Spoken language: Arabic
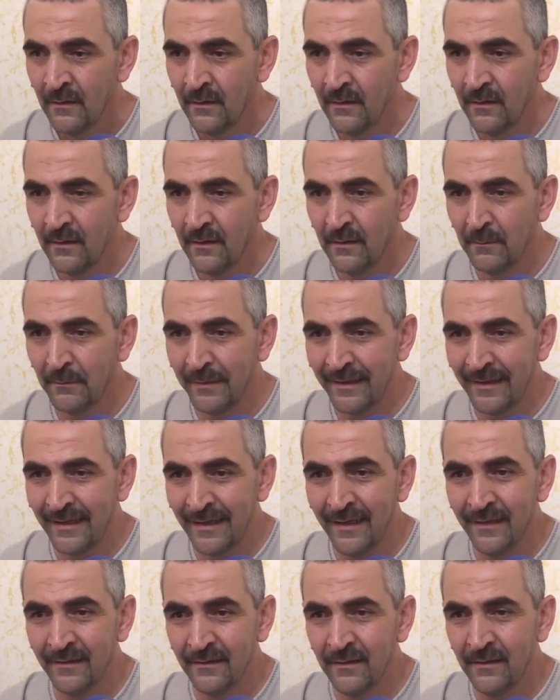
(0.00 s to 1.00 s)
آه، المرة
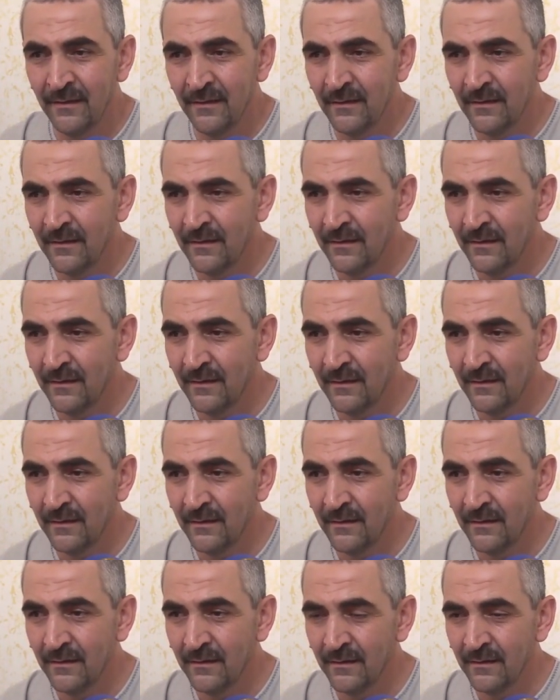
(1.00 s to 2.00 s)
هذه
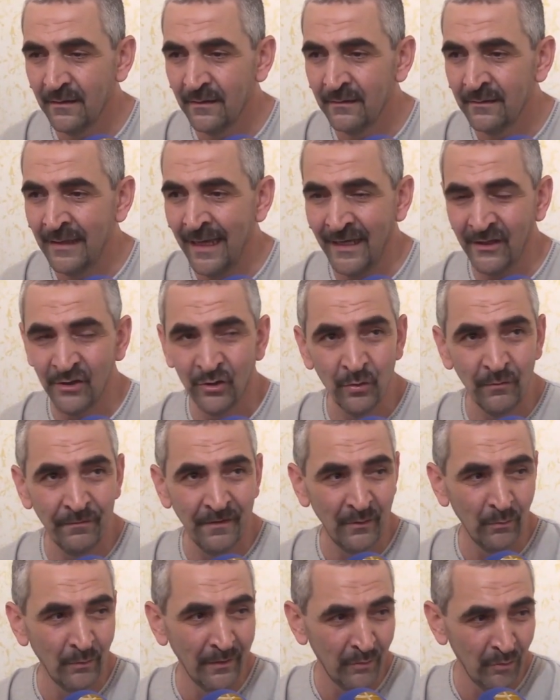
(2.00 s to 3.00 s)

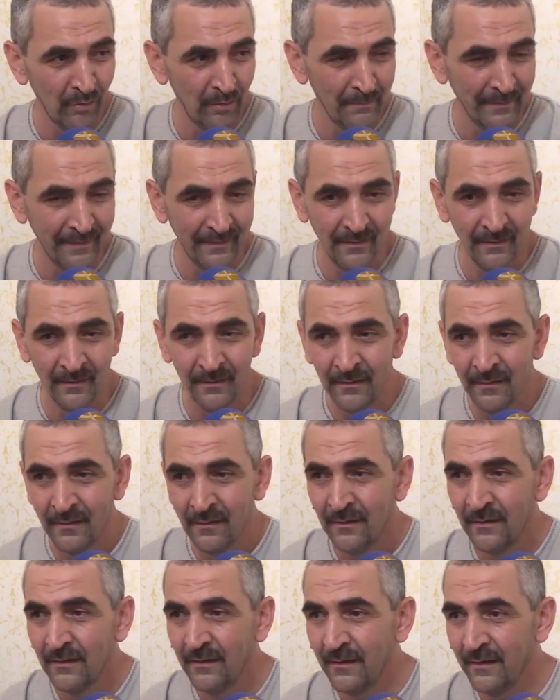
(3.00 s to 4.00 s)
تعسفا وظلما
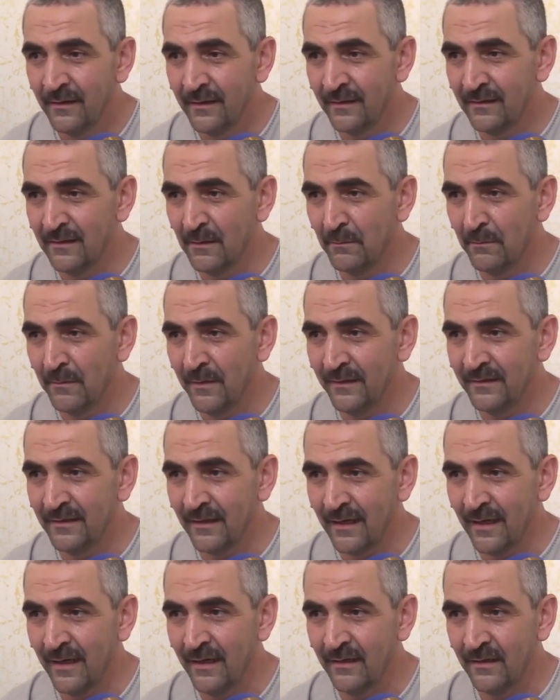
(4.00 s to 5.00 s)
يتم
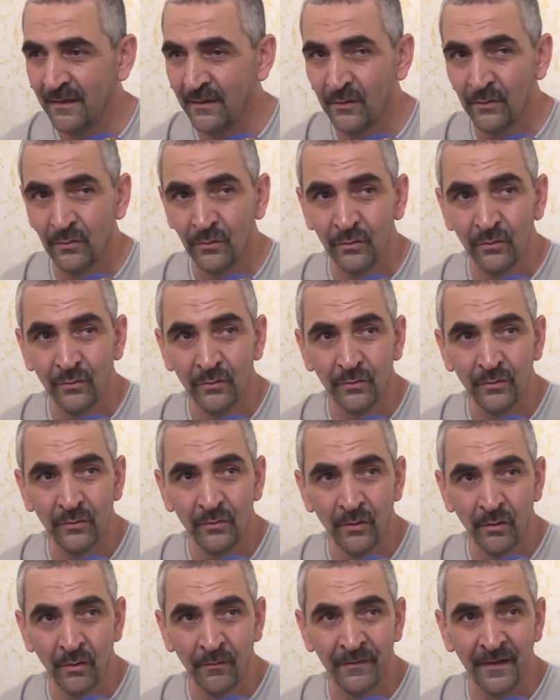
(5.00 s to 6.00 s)
اعتقالي
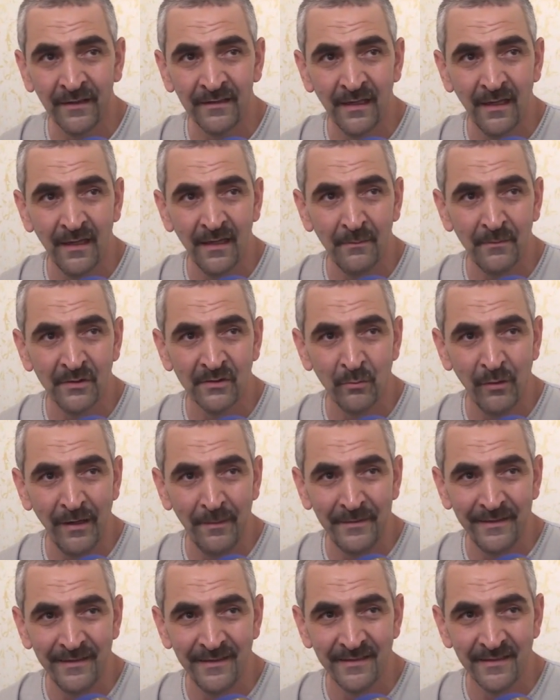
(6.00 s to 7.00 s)
ورفقة مجموعة
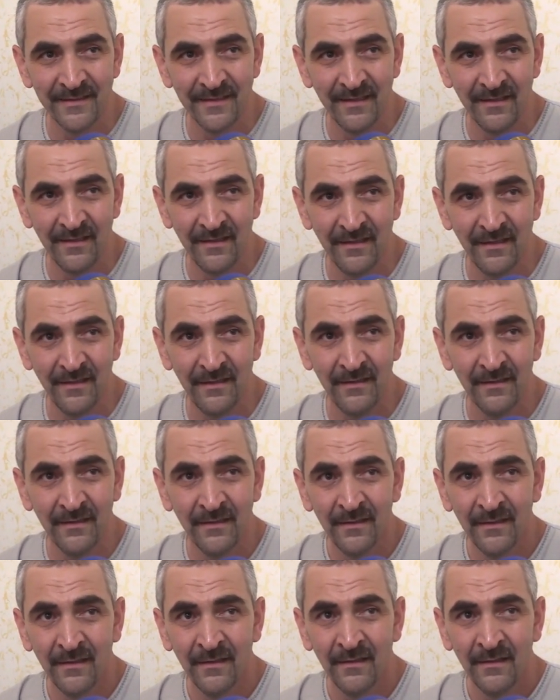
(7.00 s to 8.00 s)
من الجزائريين
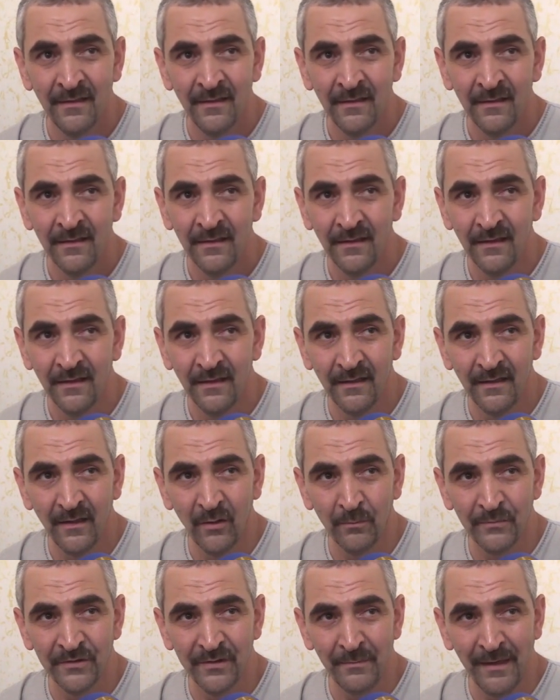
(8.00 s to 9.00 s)

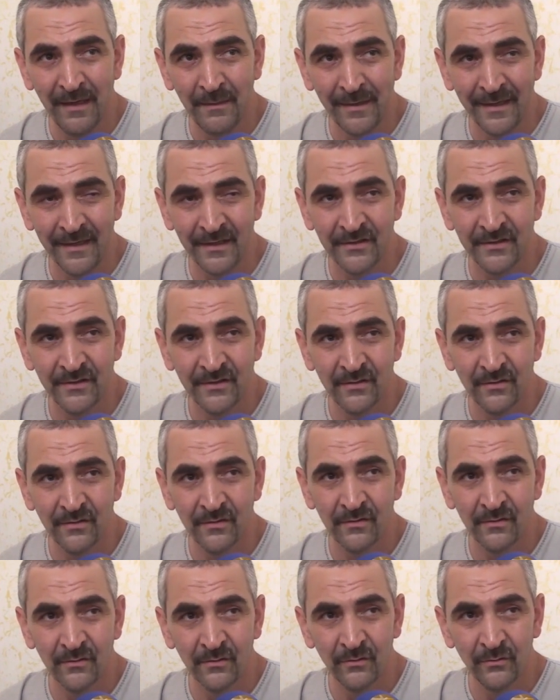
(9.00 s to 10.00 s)
يوم 7
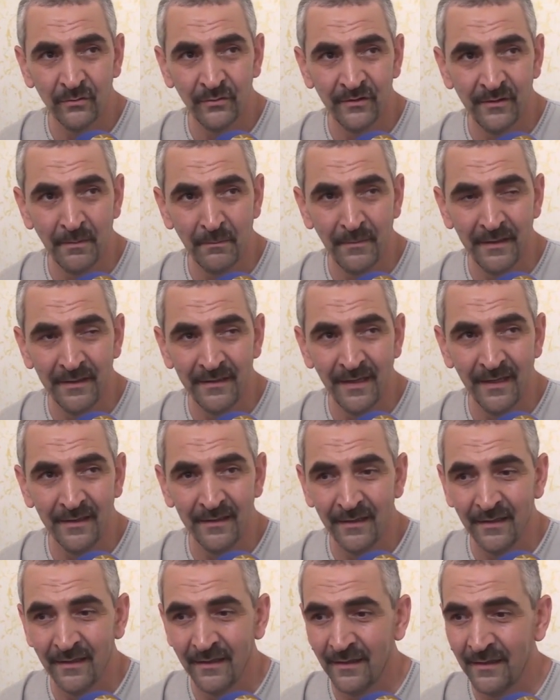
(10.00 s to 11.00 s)
مارس ويتم
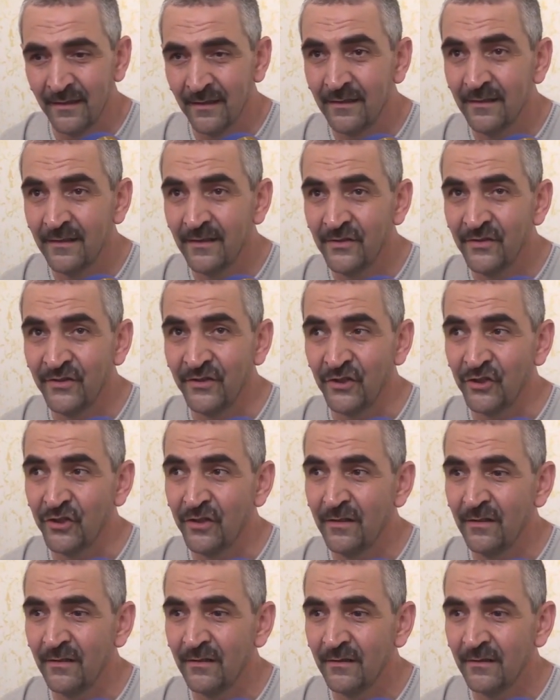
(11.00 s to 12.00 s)
إيداعنا
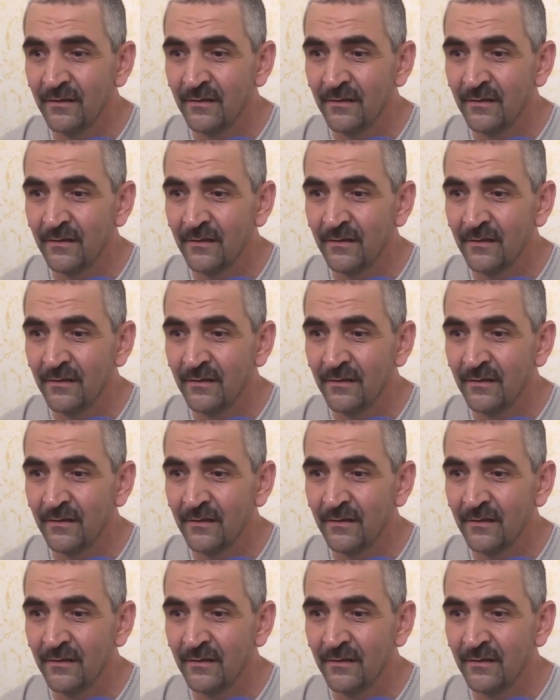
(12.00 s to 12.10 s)
السجن